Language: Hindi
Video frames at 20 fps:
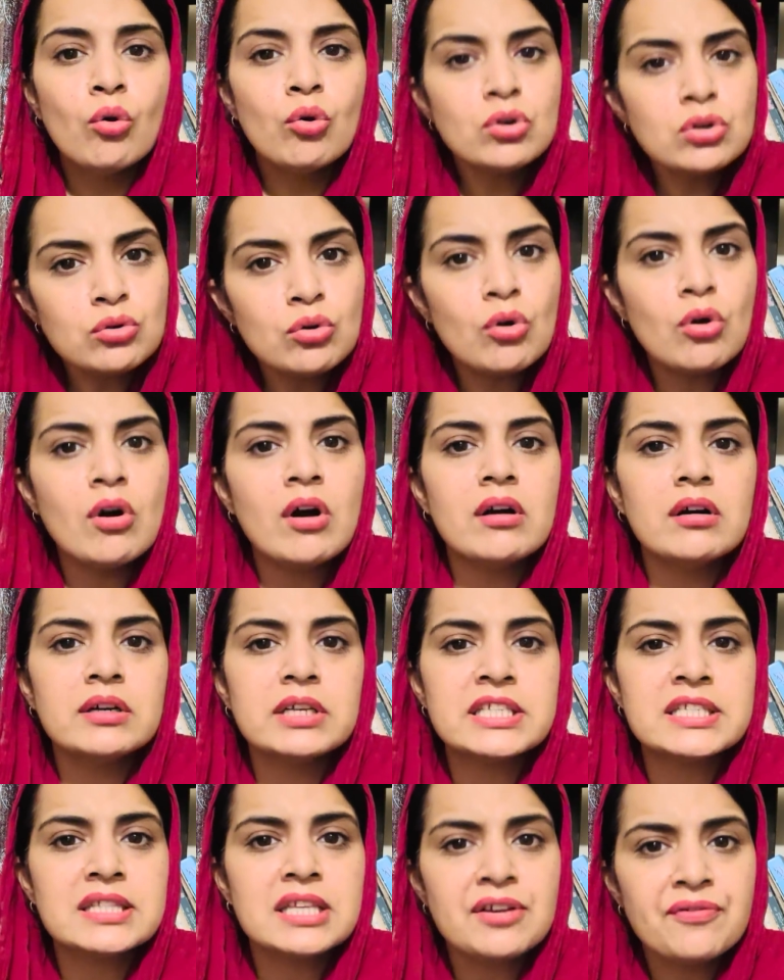उनको
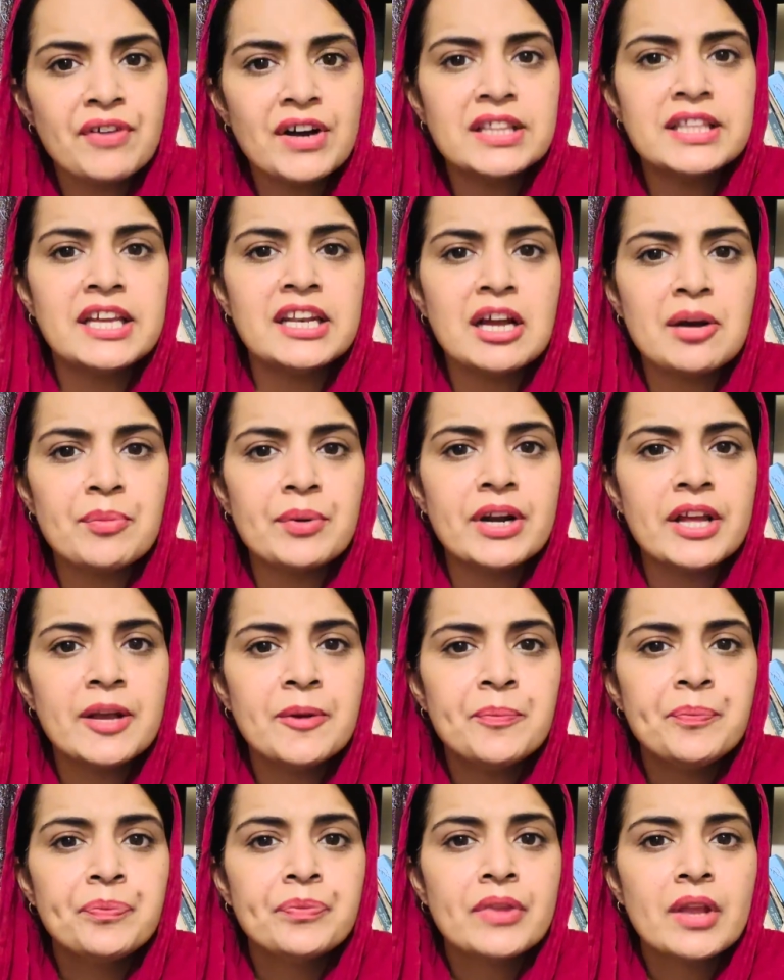इस्तीफ़ा देना पड़े
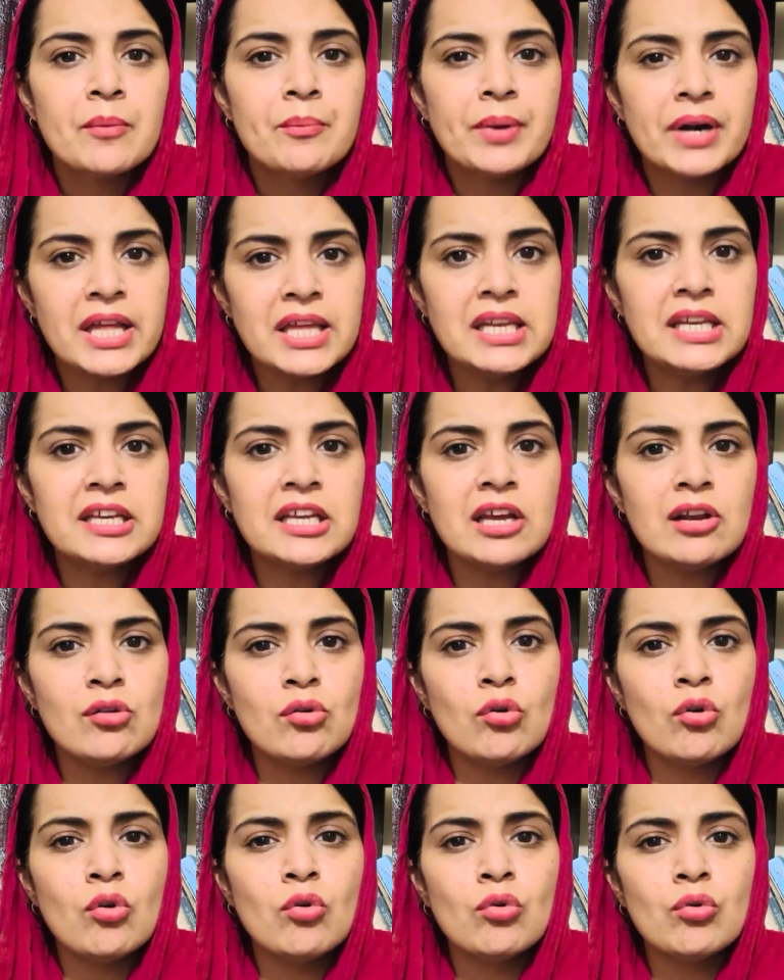पढ़े लिखे
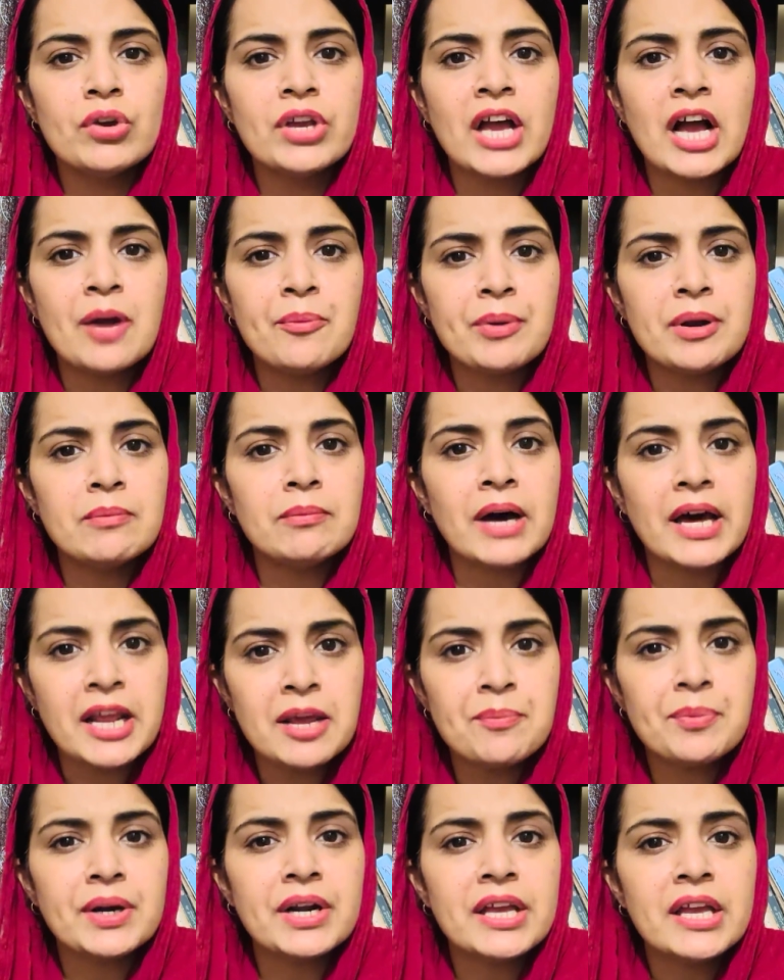लोगों को यहाँ पर मारे
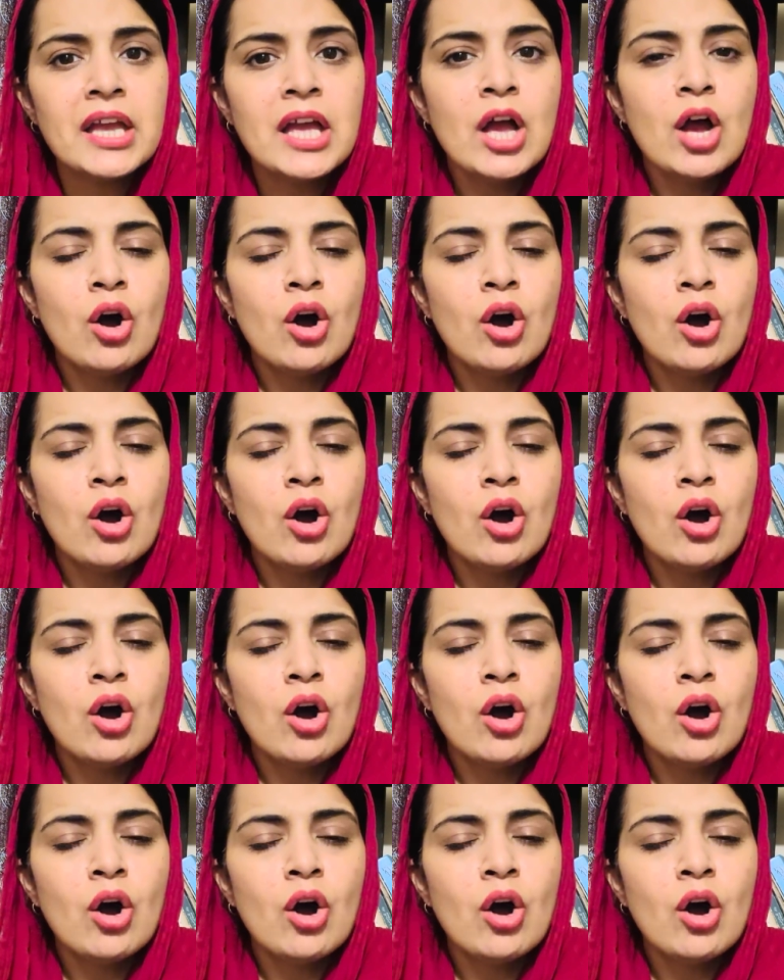पड़ें